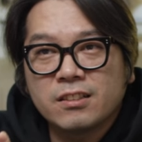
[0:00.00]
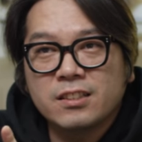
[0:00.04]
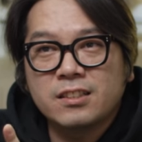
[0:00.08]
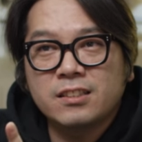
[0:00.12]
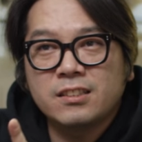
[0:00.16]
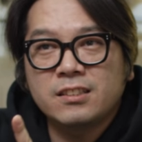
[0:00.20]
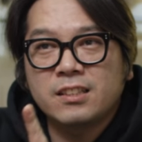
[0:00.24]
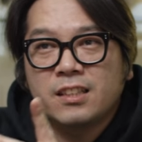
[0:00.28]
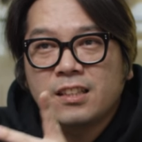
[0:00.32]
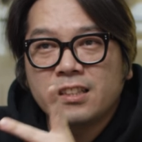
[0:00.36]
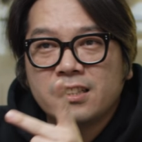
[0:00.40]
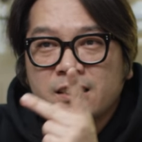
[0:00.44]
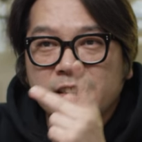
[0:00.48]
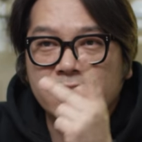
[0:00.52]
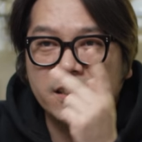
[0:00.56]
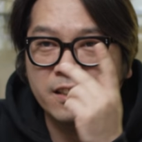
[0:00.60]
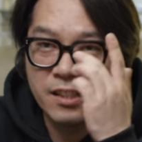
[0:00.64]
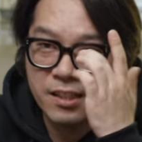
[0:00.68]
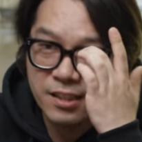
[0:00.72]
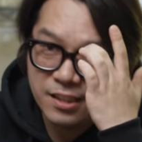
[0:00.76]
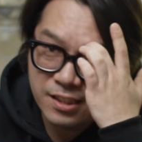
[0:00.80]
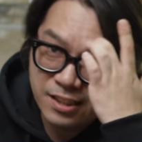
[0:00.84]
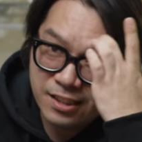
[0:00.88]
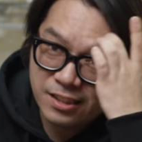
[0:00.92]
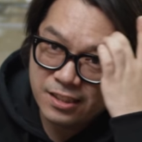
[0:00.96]
그때
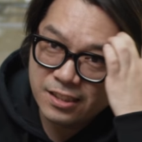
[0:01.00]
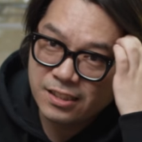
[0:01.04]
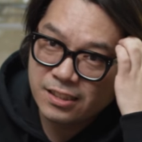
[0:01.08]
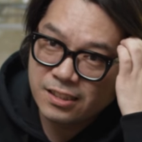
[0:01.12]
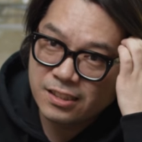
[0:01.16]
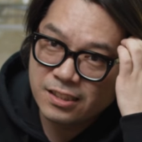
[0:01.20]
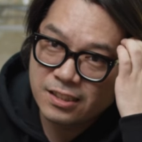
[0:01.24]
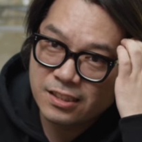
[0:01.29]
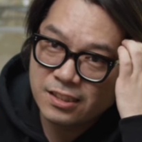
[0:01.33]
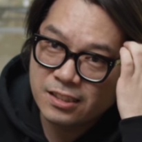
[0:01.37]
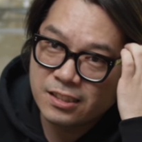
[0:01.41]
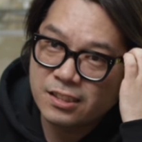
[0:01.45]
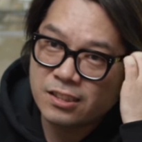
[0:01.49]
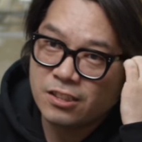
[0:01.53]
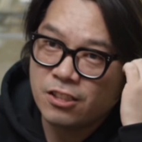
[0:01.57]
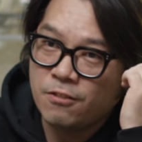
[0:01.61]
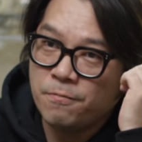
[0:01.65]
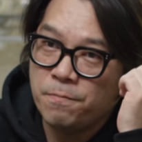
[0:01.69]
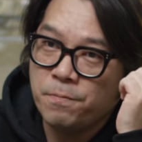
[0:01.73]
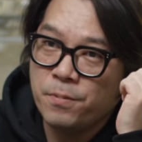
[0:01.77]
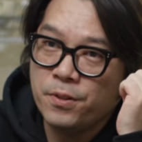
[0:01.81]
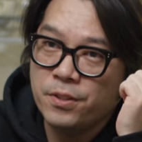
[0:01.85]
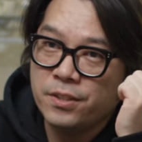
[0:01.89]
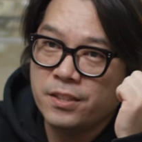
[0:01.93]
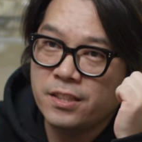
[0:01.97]
이제 그
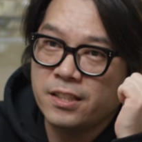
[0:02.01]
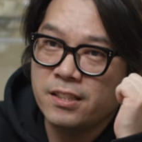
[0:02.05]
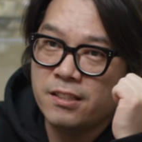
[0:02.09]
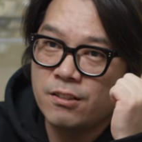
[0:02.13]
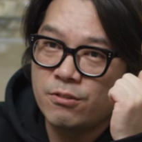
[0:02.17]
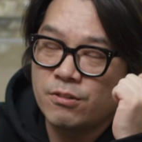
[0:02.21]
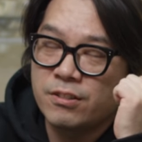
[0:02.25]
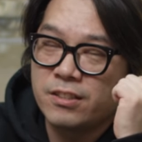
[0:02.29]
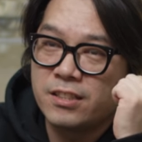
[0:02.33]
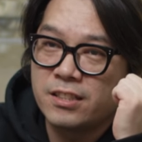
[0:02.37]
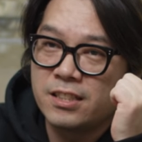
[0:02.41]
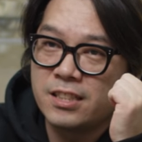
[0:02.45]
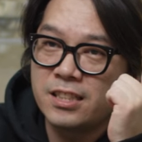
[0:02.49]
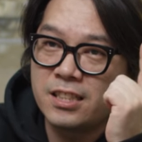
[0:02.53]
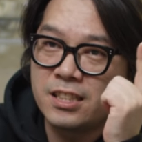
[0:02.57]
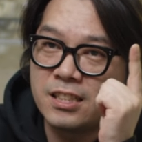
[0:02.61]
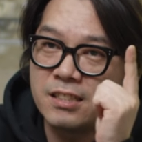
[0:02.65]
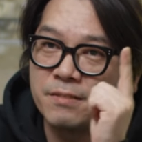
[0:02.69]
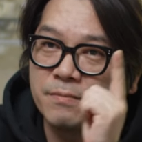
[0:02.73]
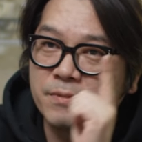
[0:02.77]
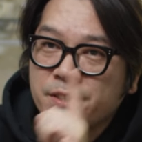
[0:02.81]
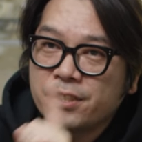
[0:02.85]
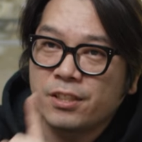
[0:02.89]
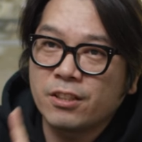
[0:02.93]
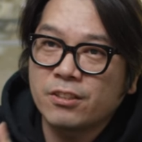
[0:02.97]
첫 번째로 그
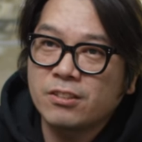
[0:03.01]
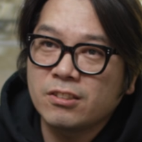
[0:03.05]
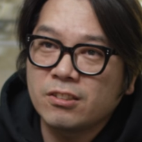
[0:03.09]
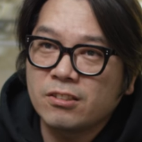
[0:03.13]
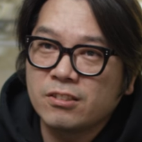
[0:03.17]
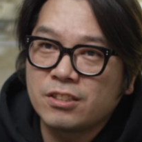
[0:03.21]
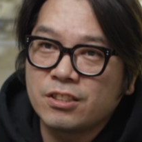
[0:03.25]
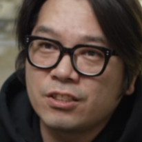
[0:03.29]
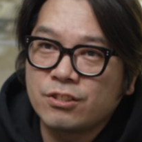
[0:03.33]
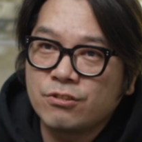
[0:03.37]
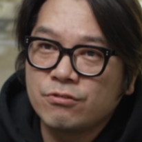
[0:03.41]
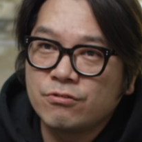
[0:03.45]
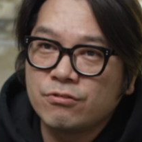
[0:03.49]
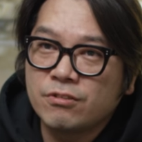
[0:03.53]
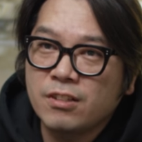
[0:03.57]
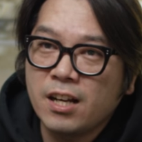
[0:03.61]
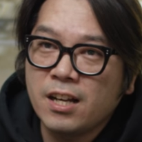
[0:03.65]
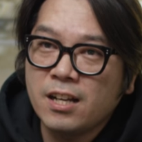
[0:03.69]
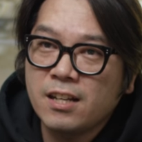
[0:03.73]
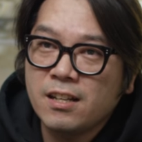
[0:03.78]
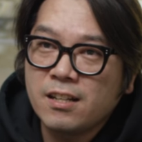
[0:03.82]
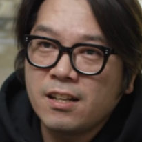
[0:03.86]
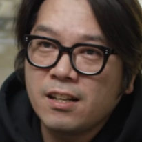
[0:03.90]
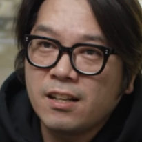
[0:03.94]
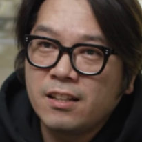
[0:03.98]
이름을 썼던
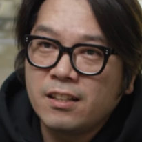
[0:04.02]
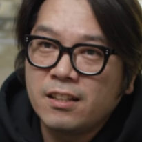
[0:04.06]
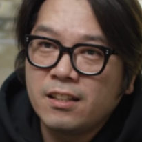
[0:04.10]
이유가